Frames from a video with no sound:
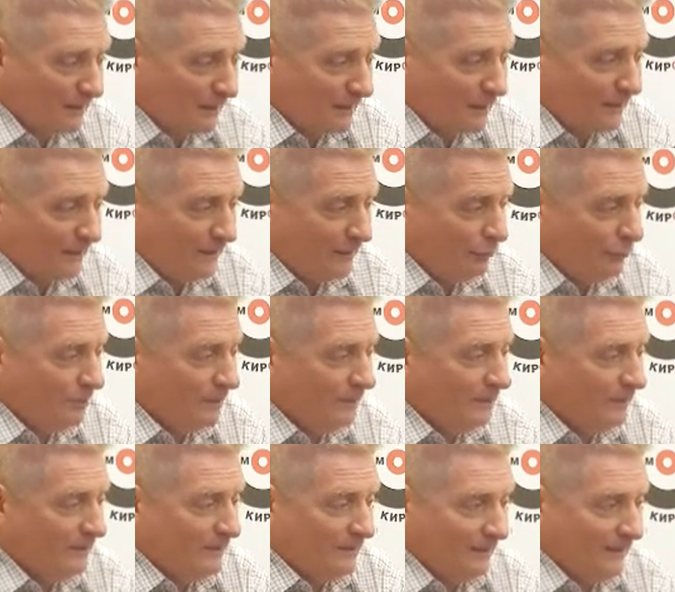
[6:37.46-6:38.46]
Да, и
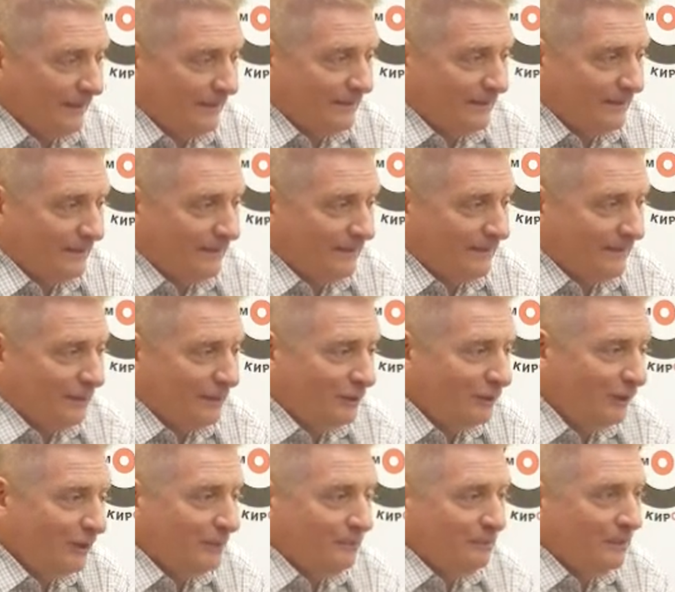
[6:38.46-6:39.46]
губернатор. Это
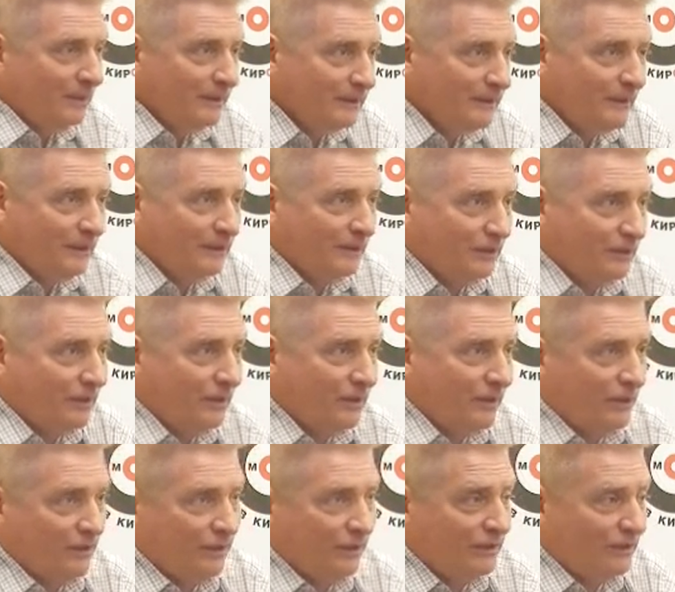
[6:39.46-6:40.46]
не белых
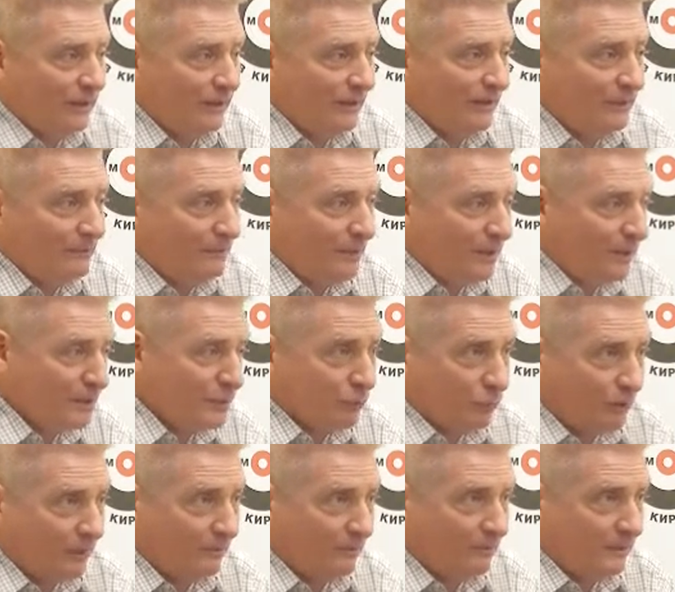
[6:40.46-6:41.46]
и не
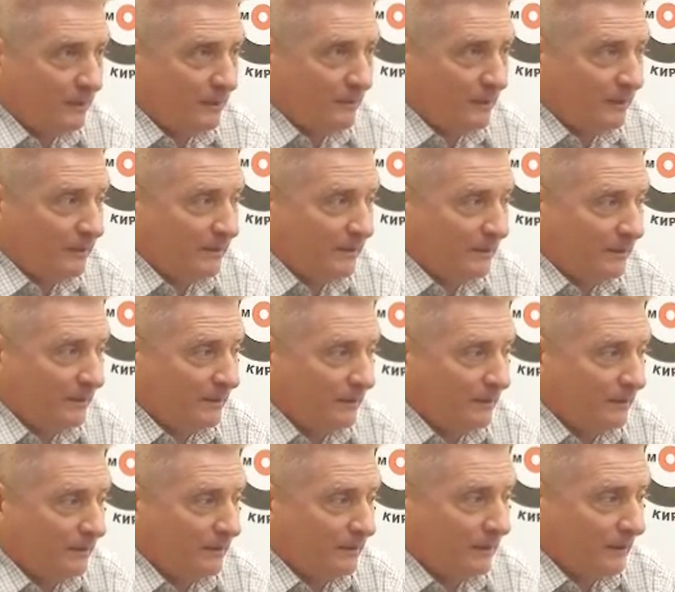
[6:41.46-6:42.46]
перескоков, понимаете?
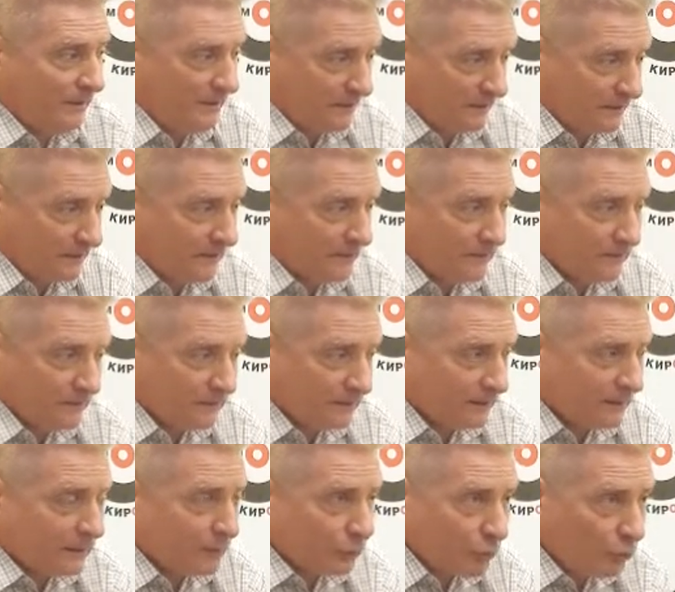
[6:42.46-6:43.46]
Это,
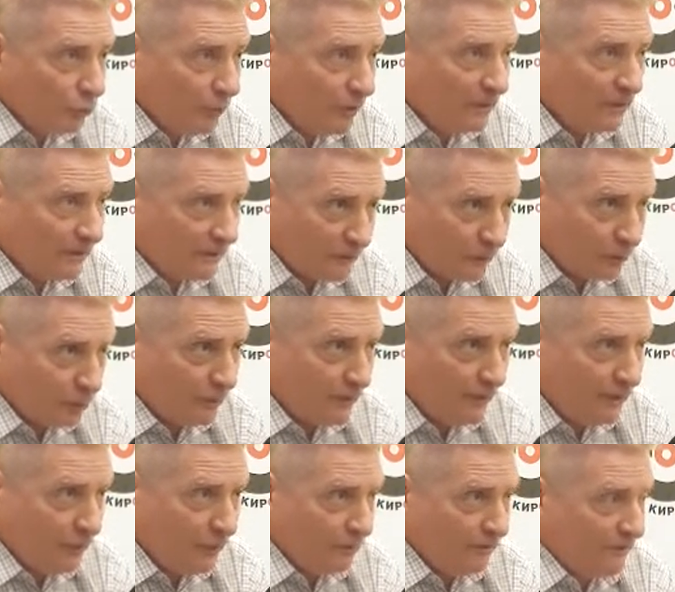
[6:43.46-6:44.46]
это, другой, это
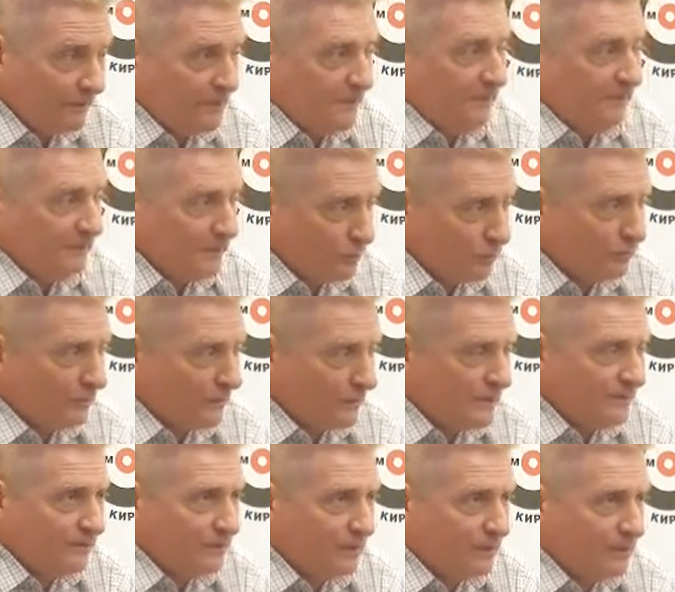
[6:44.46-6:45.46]
другие люди. Во-первых, то есть им
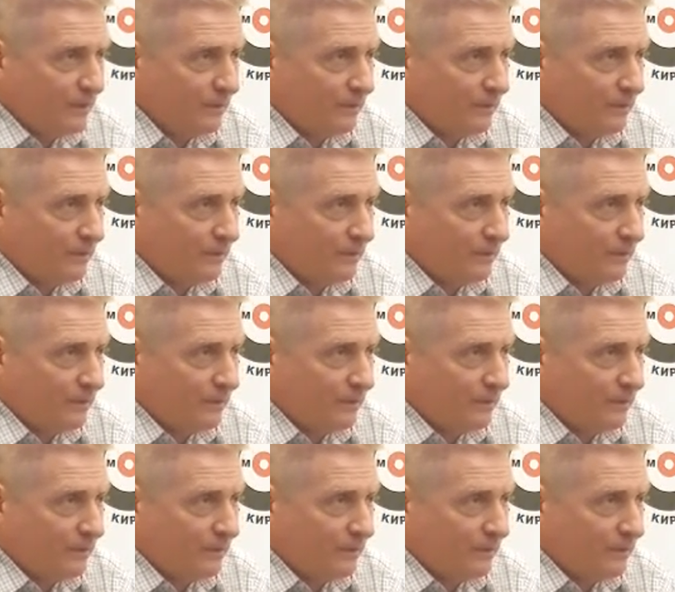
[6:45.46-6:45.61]
респект за то,